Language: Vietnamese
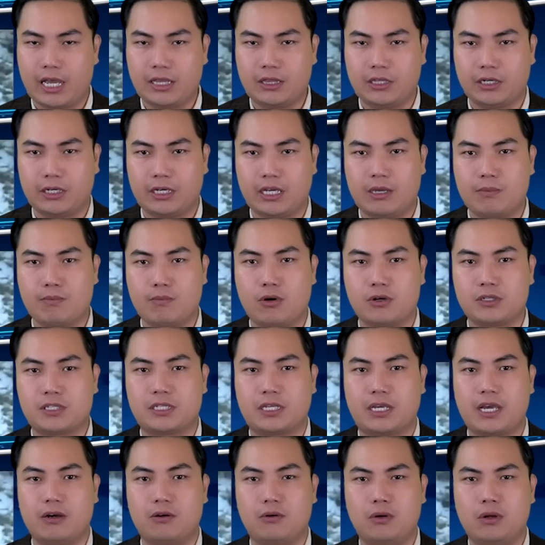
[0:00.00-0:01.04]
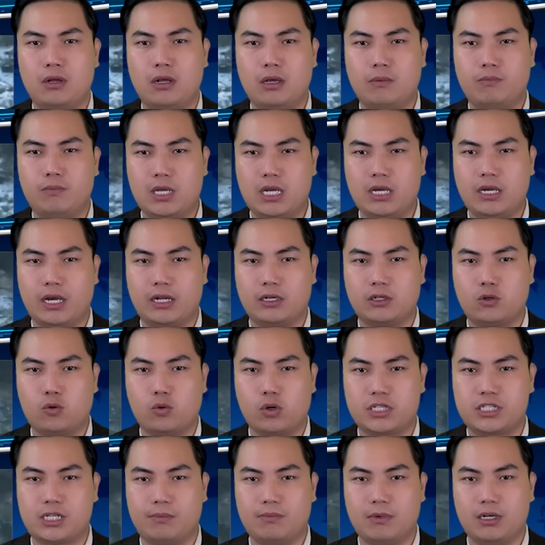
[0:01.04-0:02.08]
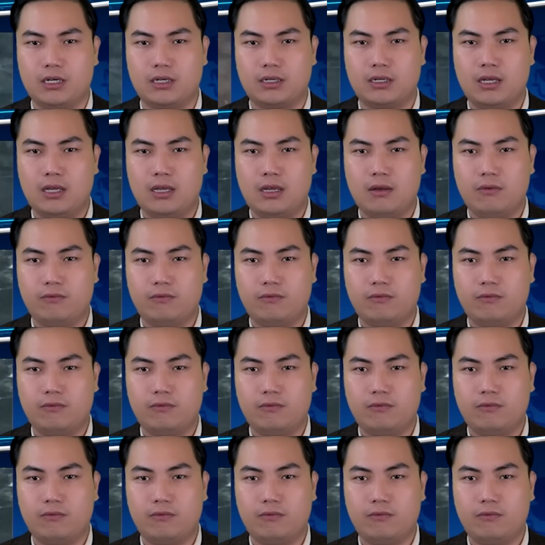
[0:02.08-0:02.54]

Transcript: kể từ khi Moscow tiến hành cuộc xâm lược